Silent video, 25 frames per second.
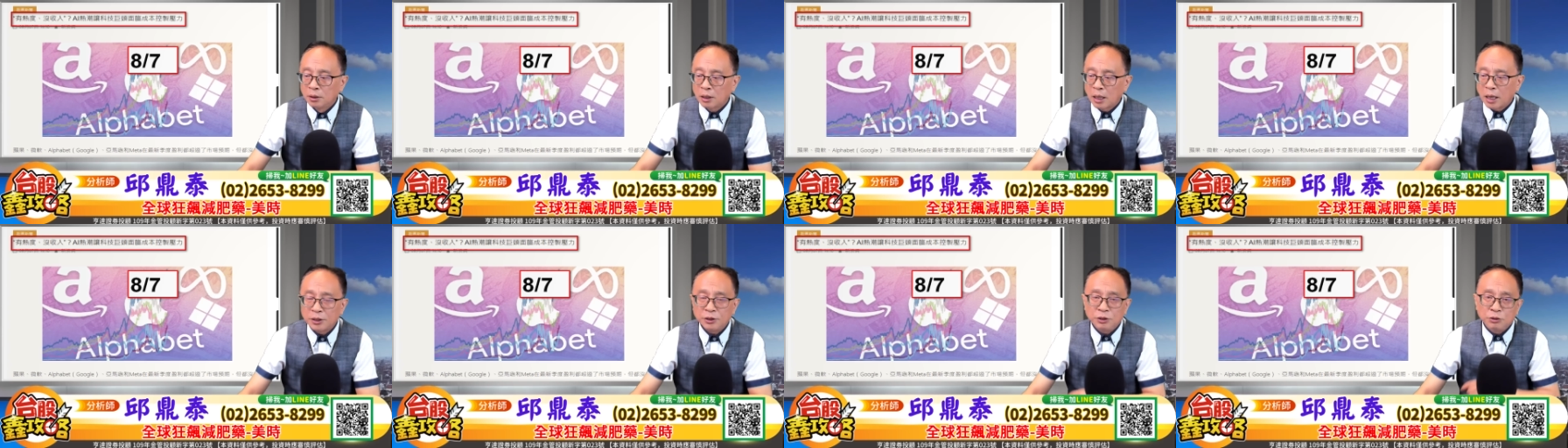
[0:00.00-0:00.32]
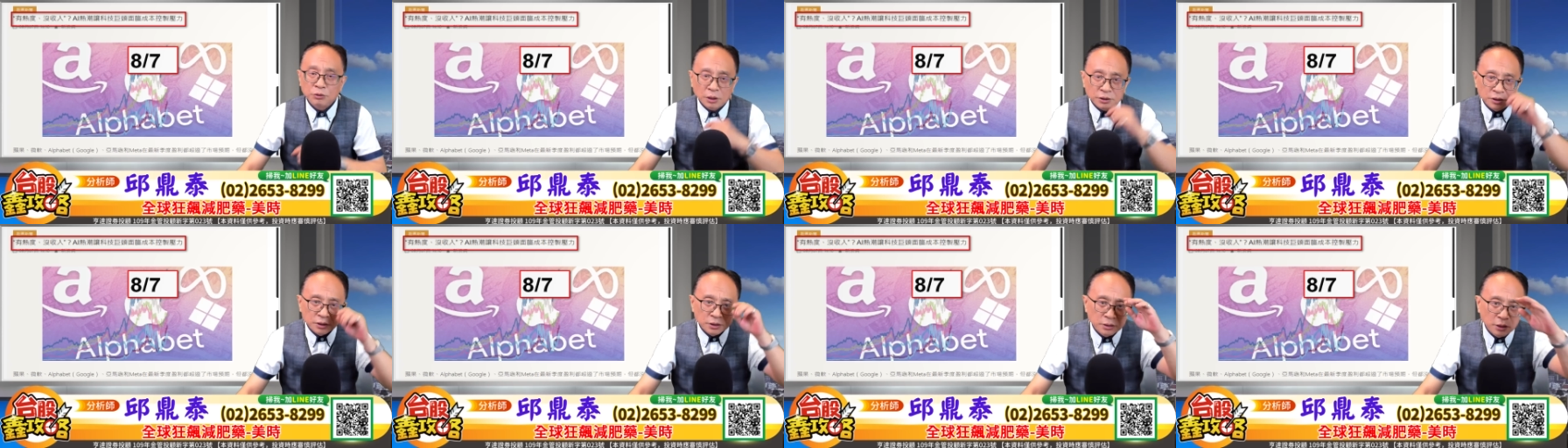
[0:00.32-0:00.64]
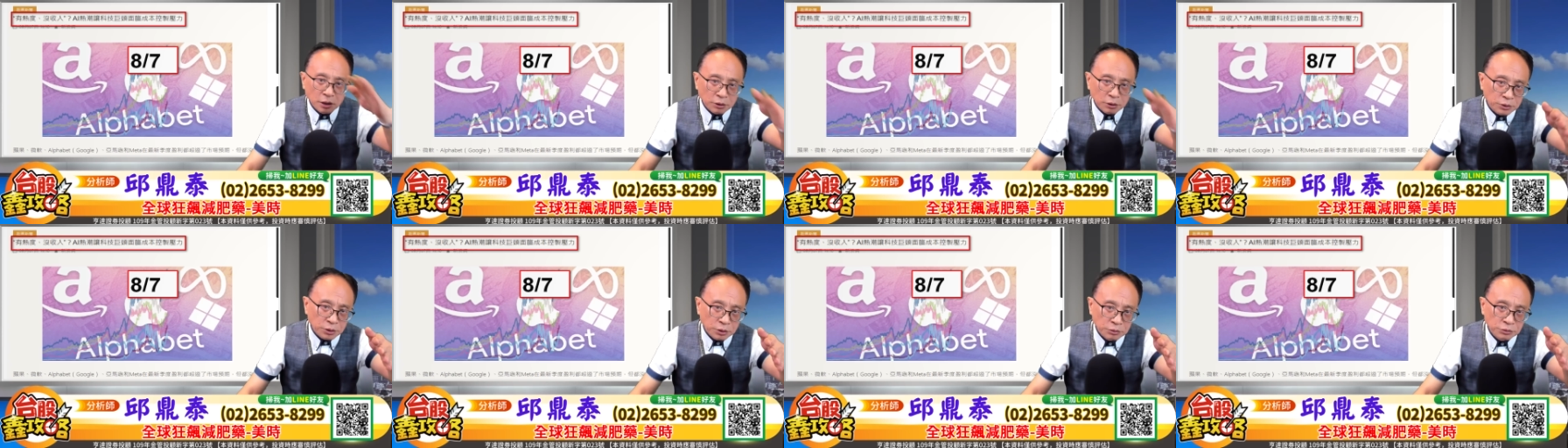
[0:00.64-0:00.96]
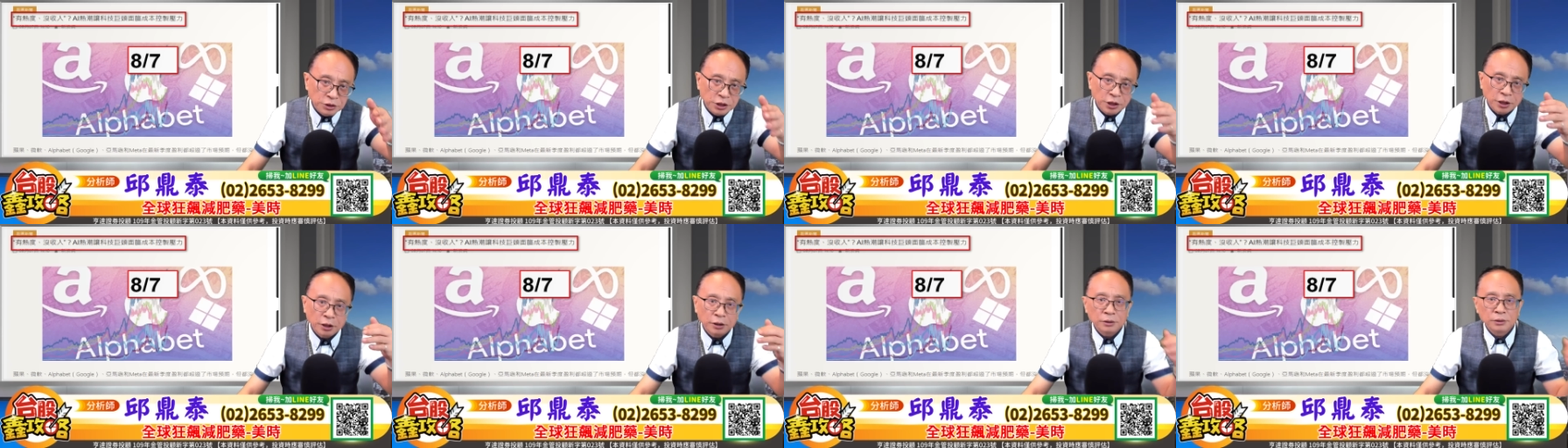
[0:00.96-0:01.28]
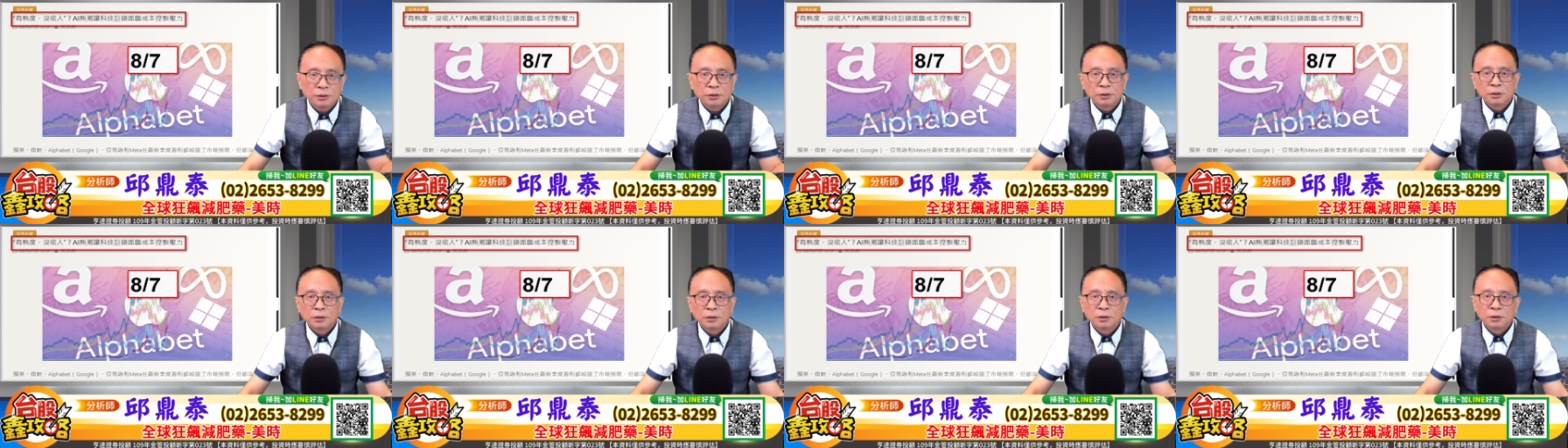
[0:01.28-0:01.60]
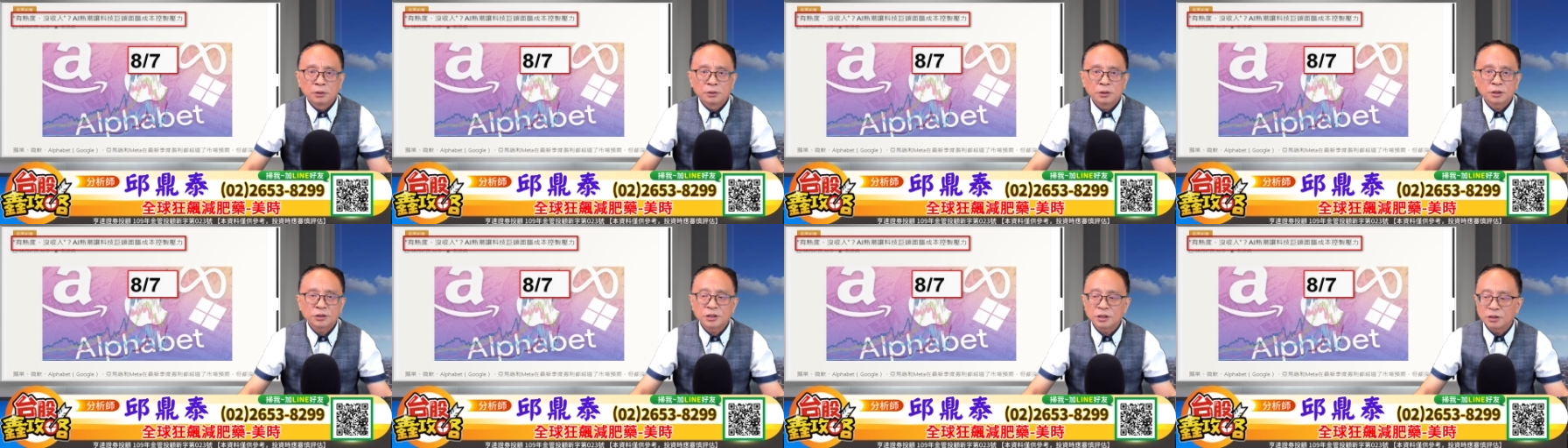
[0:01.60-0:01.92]
那你又要要丢钱，
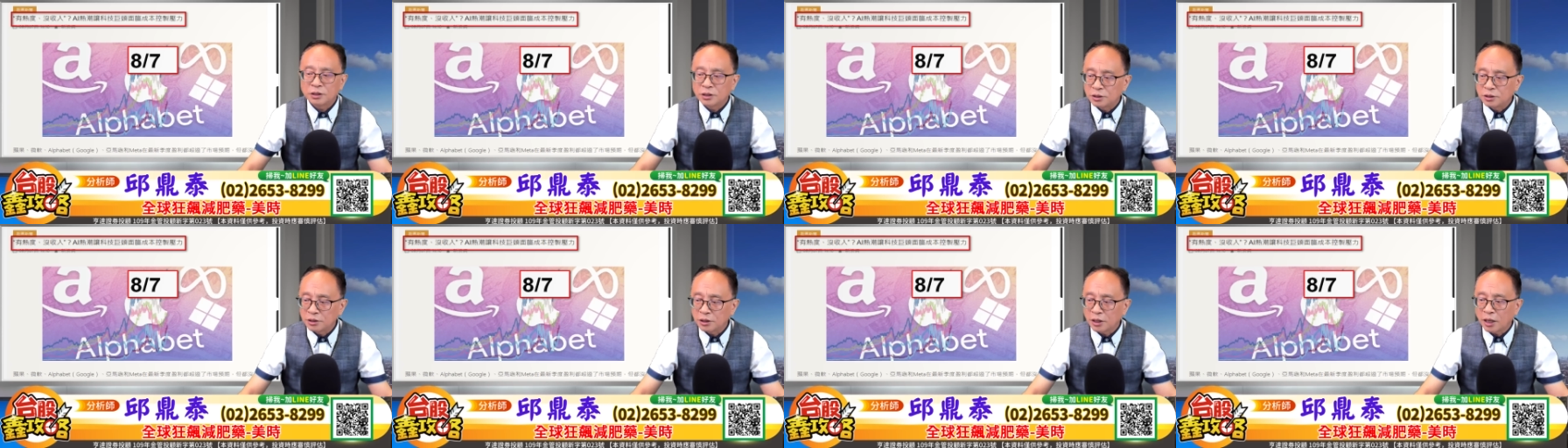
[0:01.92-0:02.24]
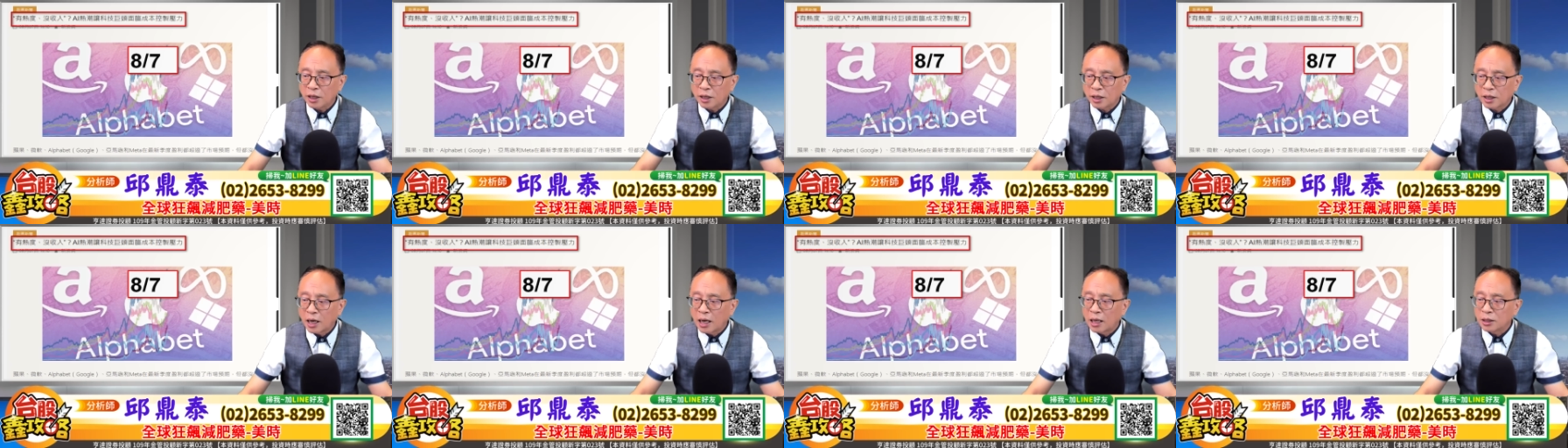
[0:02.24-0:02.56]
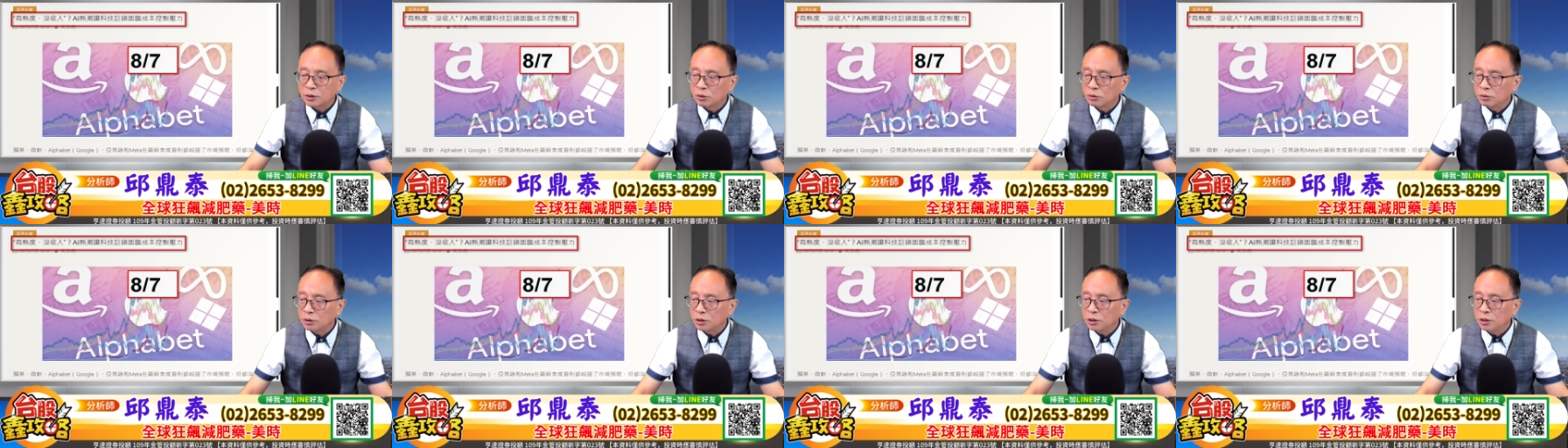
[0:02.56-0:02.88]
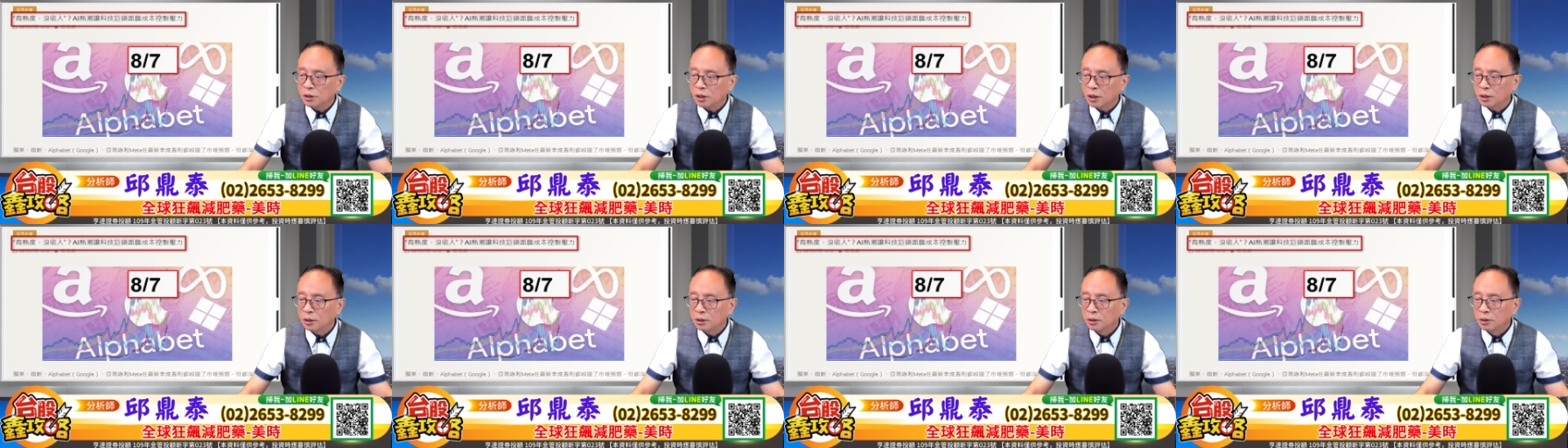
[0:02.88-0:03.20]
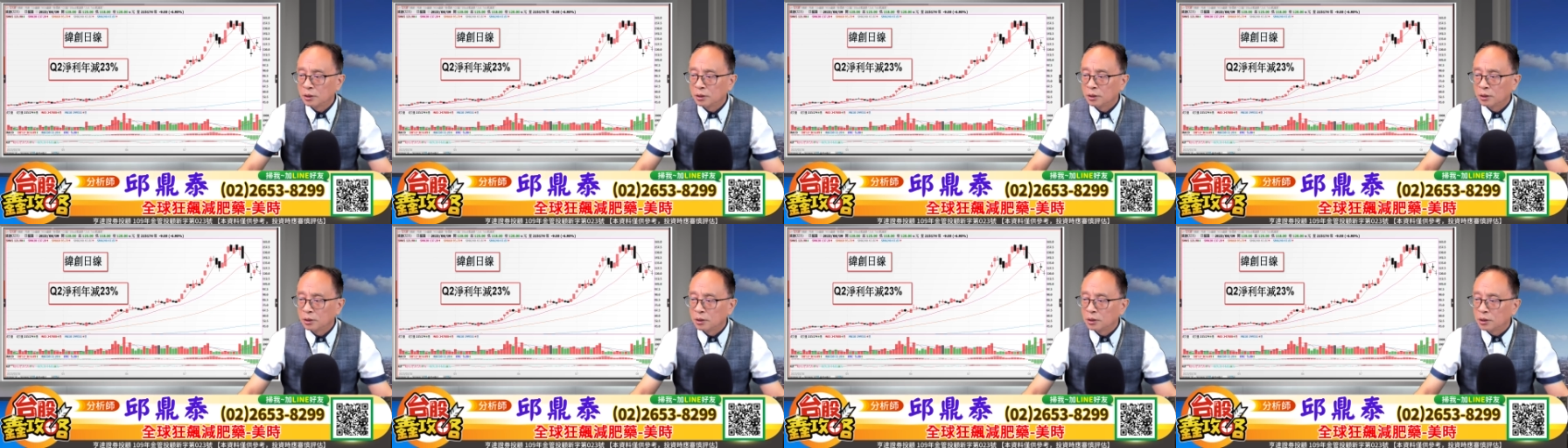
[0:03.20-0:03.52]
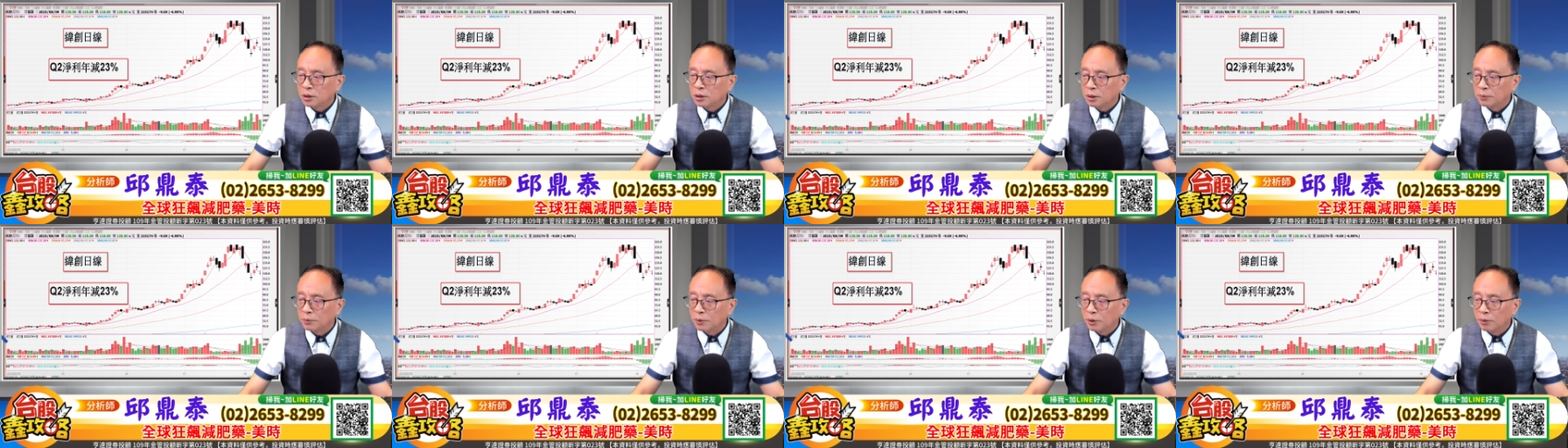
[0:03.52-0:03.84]
那真的是 AI 嘎容易哎，
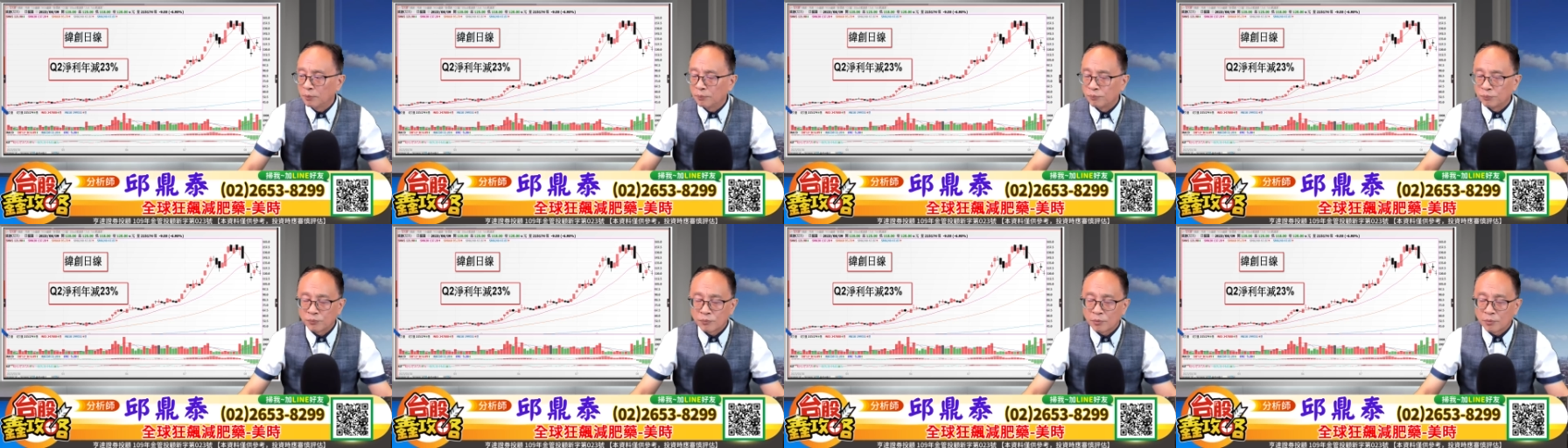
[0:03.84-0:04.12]
对不？